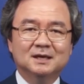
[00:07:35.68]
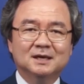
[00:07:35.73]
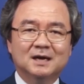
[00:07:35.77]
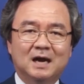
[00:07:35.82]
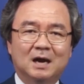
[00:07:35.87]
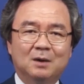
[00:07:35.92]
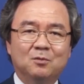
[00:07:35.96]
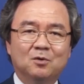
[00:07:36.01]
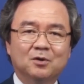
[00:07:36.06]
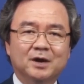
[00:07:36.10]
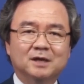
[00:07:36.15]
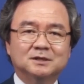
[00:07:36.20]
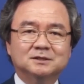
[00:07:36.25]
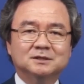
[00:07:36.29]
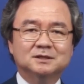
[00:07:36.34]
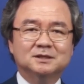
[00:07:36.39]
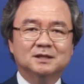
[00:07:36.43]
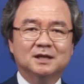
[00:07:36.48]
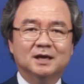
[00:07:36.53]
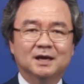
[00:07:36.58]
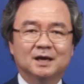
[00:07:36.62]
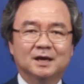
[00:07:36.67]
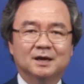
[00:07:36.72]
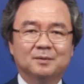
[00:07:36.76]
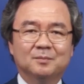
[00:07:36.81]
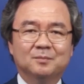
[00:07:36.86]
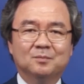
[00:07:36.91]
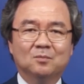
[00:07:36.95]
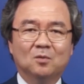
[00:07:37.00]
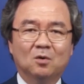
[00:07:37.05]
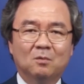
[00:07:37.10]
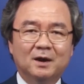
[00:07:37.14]
감옥에 있을 때
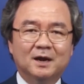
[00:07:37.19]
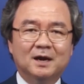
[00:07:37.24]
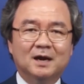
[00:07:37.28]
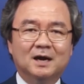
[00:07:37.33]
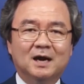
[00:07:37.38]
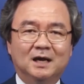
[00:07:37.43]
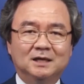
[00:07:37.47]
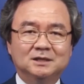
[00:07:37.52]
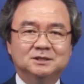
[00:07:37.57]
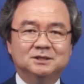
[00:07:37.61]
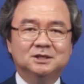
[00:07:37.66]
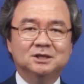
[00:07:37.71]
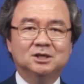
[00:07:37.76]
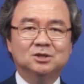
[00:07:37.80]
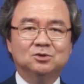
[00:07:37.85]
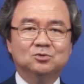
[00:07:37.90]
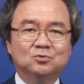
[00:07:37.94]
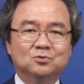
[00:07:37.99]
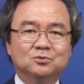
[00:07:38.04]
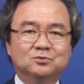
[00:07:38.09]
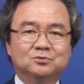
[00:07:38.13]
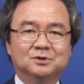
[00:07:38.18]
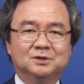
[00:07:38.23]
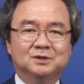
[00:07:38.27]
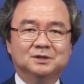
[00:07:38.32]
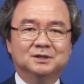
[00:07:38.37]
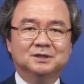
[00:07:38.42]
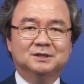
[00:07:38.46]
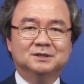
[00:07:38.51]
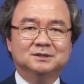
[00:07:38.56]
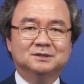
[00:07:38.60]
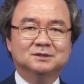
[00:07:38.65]
몸 하나 간신히 누울 수
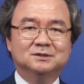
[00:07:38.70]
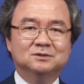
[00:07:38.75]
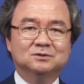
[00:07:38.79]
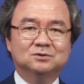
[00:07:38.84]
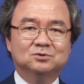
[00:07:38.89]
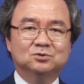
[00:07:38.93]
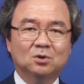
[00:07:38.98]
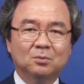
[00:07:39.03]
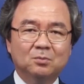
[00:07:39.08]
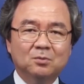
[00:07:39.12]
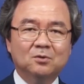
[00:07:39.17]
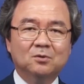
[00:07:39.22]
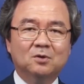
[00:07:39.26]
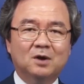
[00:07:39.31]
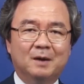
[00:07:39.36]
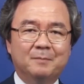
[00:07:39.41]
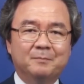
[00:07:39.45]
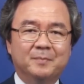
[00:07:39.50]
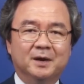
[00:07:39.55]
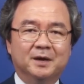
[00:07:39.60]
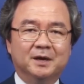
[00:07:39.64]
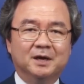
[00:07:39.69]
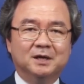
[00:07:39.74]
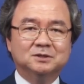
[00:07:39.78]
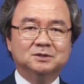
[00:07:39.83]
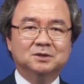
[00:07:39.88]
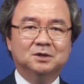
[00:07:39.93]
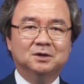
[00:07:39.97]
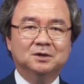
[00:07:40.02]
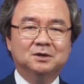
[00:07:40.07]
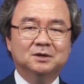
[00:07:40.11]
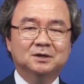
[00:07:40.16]
있는 좁은
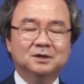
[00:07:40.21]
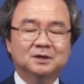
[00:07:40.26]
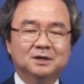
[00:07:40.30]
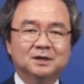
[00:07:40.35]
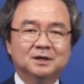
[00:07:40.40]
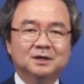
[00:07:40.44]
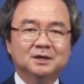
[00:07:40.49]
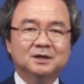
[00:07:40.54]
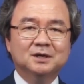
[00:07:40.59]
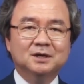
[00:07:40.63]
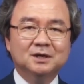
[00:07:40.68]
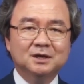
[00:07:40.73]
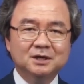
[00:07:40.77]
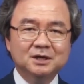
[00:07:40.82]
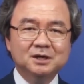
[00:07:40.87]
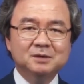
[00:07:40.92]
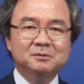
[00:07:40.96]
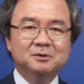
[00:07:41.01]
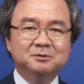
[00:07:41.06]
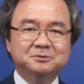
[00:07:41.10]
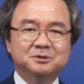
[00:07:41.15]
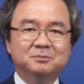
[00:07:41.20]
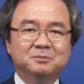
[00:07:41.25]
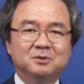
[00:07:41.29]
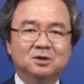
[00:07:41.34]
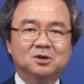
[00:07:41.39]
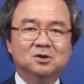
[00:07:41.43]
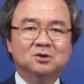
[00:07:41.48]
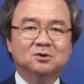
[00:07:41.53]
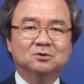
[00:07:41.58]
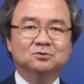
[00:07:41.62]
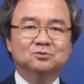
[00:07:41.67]
감방에서 끊임없이
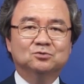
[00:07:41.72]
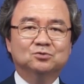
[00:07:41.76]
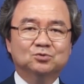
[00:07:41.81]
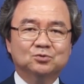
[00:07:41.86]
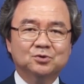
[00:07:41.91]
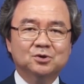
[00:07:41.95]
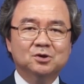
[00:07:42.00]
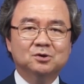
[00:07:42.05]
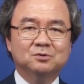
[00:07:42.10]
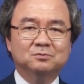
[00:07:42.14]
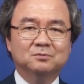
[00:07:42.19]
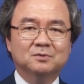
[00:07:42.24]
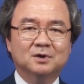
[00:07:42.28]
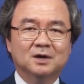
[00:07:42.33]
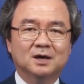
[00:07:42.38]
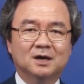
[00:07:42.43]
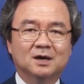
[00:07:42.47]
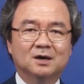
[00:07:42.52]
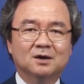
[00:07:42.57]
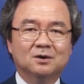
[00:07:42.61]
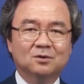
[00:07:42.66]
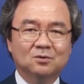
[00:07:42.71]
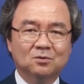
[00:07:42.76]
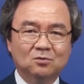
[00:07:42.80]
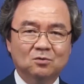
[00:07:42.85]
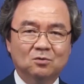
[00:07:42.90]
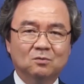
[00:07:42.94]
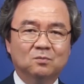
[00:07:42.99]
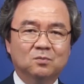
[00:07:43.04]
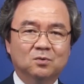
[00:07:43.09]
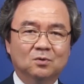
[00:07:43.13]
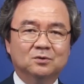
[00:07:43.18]
밀려오는 두려움과
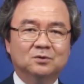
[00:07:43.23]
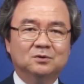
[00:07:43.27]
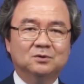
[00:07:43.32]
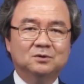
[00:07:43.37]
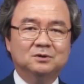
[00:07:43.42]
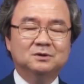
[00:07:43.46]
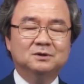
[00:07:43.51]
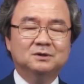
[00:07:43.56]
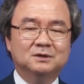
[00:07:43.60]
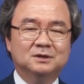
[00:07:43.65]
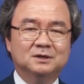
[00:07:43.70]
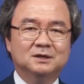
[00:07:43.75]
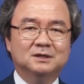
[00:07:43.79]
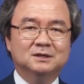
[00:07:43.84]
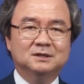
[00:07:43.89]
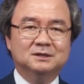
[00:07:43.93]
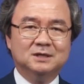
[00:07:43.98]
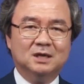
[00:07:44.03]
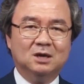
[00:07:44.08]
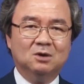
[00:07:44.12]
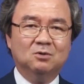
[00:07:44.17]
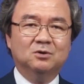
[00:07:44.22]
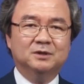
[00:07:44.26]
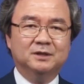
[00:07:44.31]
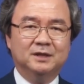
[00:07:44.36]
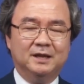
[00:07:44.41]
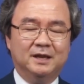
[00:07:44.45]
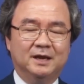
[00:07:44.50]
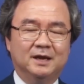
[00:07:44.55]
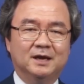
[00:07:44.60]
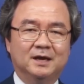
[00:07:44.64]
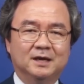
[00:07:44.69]
공포를
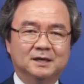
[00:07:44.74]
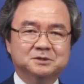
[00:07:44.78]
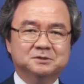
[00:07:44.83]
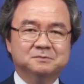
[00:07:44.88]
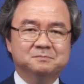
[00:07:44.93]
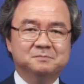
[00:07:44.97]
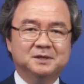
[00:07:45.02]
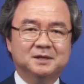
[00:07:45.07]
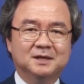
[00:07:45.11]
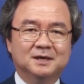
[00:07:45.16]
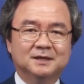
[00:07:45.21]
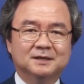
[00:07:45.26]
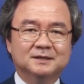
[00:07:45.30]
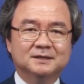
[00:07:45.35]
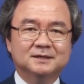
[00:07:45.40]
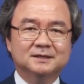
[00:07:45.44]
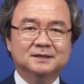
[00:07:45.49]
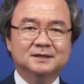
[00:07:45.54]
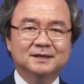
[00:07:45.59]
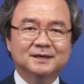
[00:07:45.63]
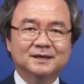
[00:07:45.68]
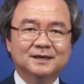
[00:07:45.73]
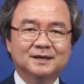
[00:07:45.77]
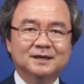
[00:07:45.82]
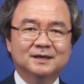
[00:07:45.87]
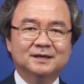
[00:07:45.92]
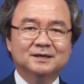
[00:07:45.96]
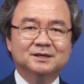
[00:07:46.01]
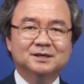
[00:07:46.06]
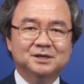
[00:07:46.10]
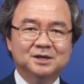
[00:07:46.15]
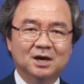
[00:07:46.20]
사원해야 했습니다.
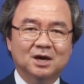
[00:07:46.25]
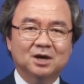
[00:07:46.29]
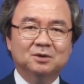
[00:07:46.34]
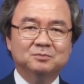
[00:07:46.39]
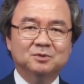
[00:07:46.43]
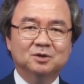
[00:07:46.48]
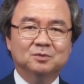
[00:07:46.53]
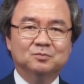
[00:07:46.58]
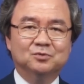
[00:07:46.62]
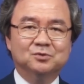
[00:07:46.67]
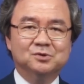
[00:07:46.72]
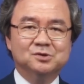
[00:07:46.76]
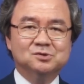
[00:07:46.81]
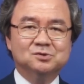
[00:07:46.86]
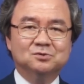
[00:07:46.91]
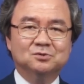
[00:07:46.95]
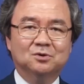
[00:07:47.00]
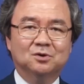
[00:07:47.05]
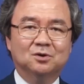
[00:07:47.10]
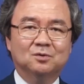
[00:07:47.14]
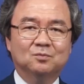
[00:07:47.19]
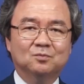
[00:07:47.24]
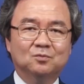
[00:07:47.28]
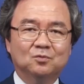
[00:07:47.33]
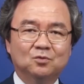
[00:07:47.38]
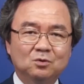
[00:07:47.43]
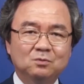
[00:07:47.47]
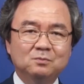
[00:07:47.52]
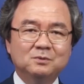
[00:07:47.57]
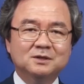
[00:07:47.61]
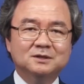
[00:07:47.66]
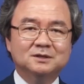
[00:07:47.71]
기약 없는 무기수로
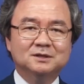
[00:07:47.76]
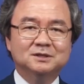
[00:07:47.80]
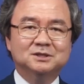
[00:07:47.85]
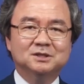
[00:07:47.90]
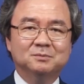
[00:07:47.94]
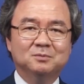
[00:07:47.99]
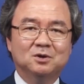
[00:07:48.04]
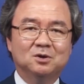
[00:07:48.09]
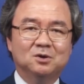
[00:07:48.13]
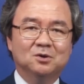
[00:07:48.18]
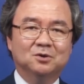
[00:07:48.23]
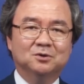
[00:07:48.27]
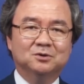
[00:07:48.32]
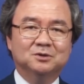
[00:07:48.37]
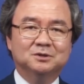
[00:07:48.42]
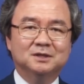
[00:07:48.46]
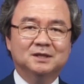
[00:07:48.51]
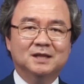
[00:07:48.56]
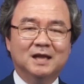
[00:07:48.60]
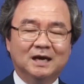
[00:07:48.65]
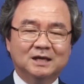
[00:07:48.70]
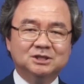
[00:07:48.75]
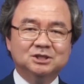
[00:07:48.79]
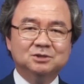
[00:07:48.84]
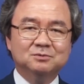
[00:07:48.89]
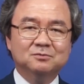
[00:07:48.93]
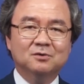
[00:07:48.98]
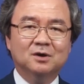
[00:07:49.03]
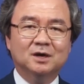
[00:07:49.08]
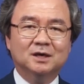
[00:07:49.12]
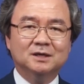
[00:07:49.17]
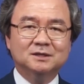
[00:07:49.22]
물밀듯이 밀려오는
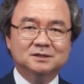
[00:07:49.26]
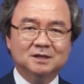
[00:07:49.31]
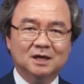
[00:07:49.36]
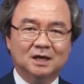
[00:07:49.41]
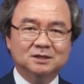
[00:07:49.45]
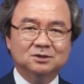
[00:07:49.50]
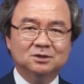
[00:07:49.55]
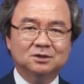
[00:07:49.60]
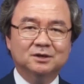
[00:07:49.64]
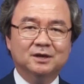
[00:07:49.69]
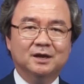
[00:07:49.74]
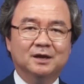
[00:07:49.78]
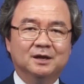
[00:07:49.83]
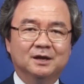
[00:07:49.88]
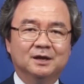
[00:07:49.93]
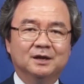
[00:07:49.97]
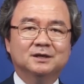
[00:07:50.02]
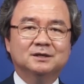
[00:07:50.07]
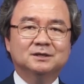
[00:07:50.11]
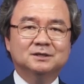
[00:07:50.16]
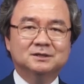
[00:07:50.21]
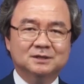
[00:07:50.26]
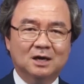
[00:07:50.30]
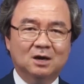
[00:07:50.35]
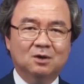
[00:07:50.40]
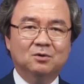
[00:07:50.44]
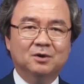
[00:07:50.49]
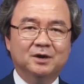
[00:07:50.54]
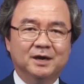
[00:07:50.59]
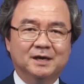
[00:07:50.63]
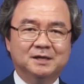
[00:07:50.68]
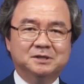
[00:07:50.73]
낙심과 좌절에
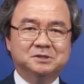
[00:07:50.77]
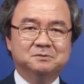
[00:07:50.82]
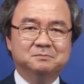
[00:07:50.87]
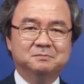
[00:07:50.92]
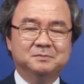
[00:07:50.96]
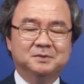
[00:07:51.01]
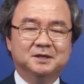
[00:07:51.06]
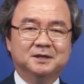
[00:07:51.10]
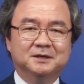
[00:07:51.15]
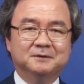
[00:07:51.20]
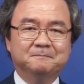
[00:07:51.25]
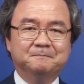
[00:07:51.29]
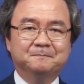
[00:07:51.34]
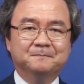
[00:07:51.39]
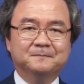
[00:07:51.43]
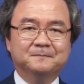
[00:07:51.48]
싸워야 했습니다.